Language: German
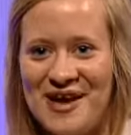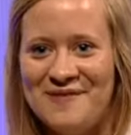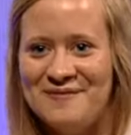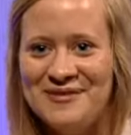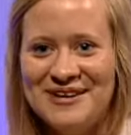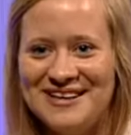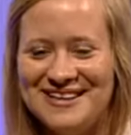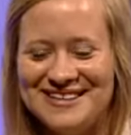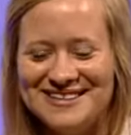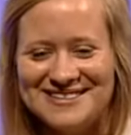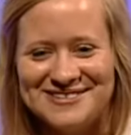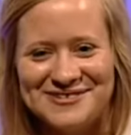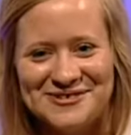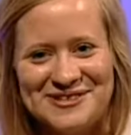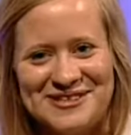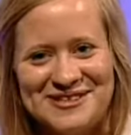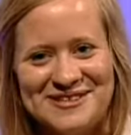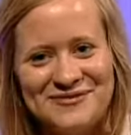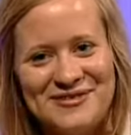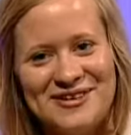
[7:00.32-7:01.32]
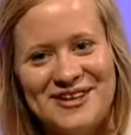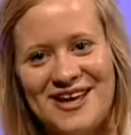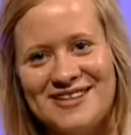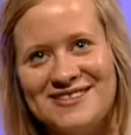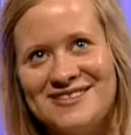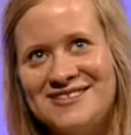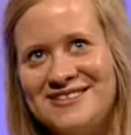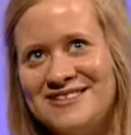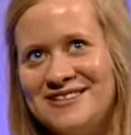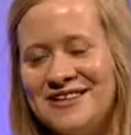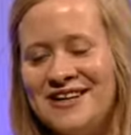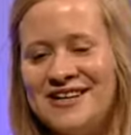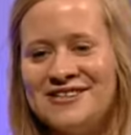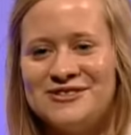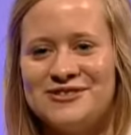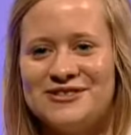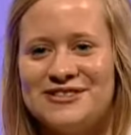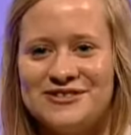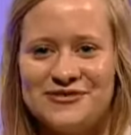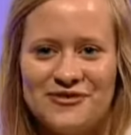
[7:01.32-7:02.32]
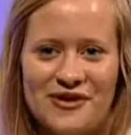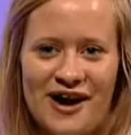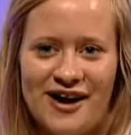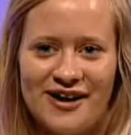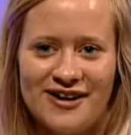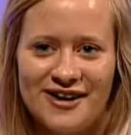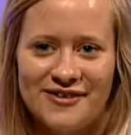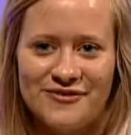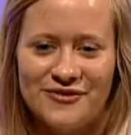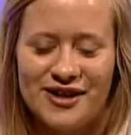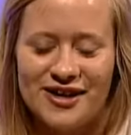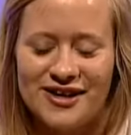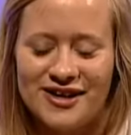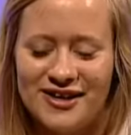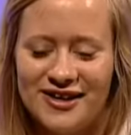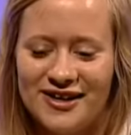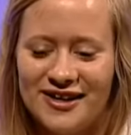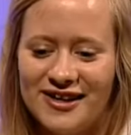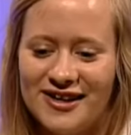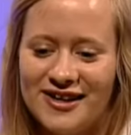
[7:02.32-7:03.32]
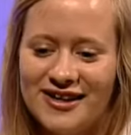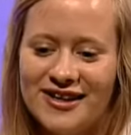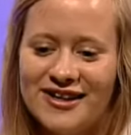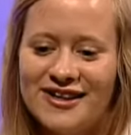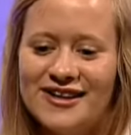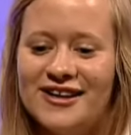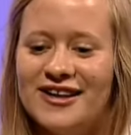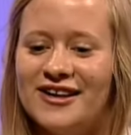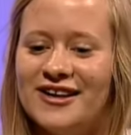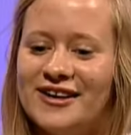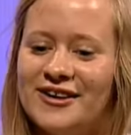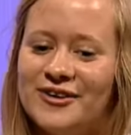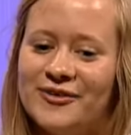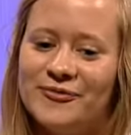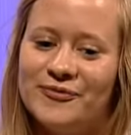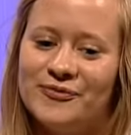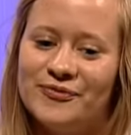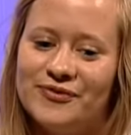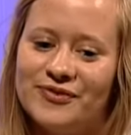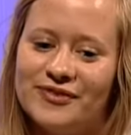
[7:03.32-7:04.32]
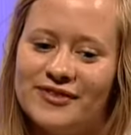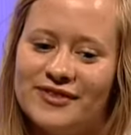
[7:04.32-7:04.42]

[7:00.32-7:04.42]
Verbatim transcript: wer bin ich, so die, also diese Fragen einfach, ähm,